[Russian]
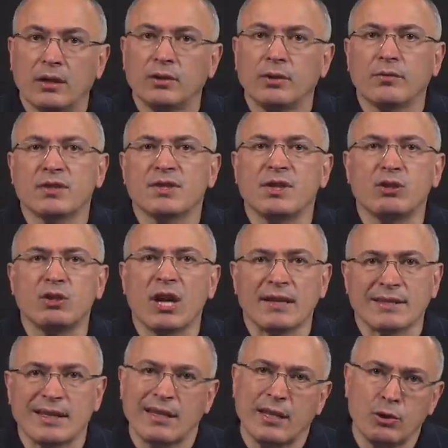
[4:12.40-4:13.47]
Но вот
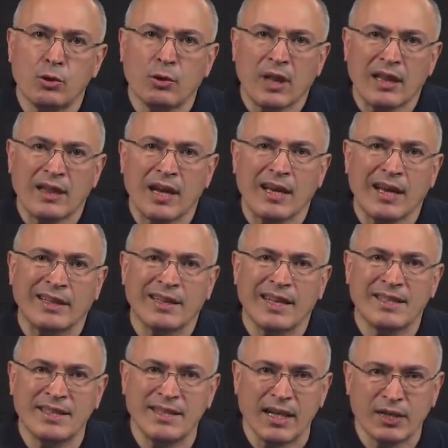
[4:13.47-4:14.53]
сейчас идет атака на
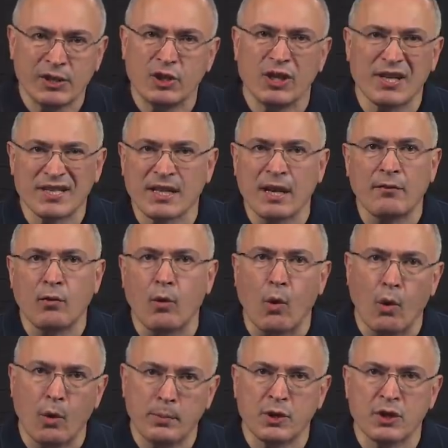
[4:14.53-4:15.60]
тех, через кого
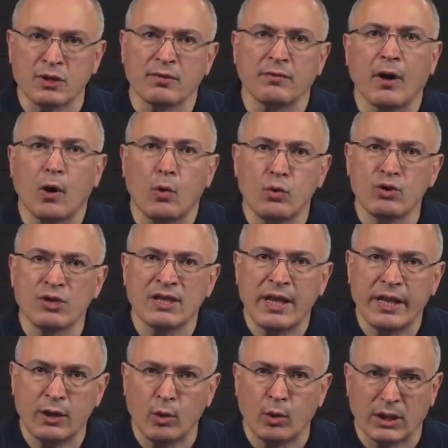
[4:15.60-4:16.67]
общество
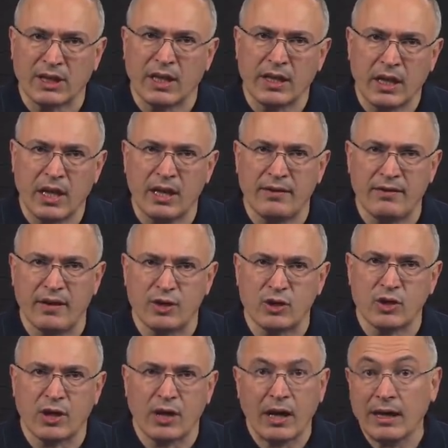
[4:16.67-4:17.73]
узнает такие
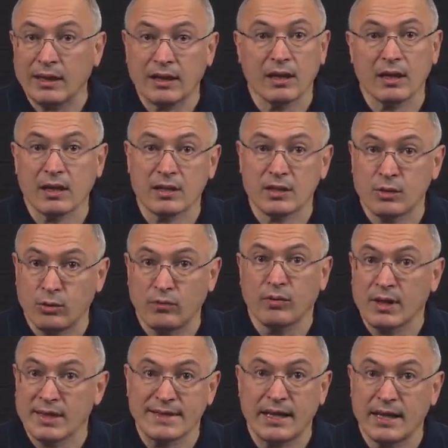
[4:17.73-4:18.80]
вещи. это, к слову,
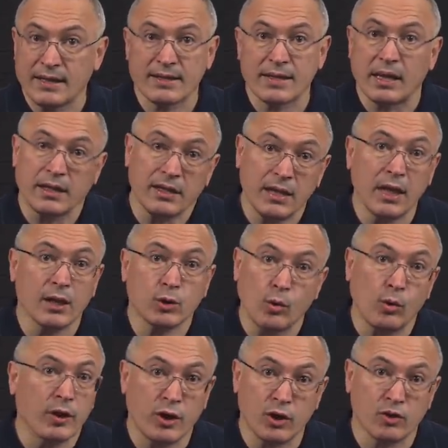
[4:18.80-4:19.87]
касается не
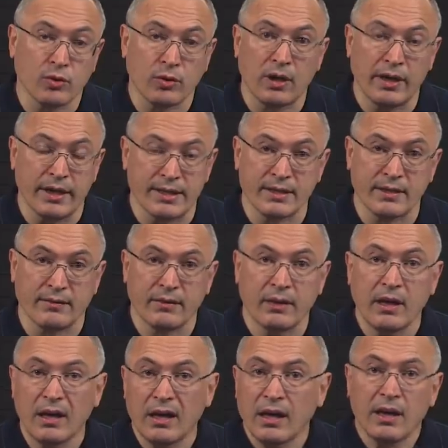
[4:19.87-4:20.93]
только журналистов.
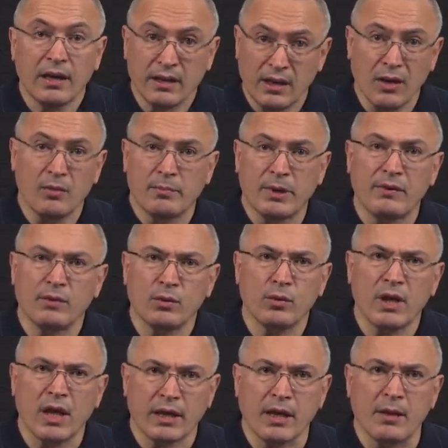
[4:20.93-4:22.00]
Я вам приведу
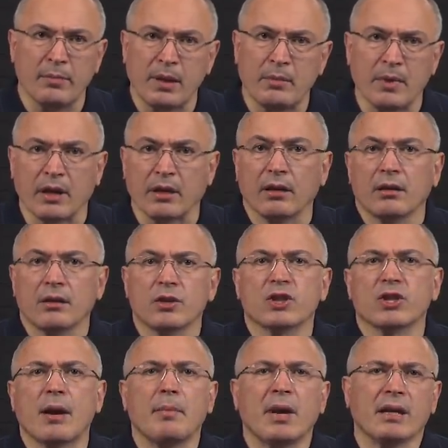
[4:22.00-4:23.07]
яркий пример.
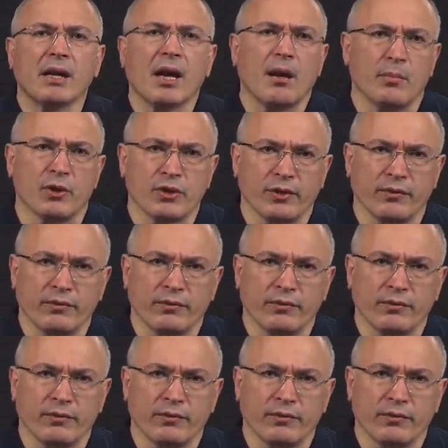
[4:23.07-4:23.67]
Шаман Габышев.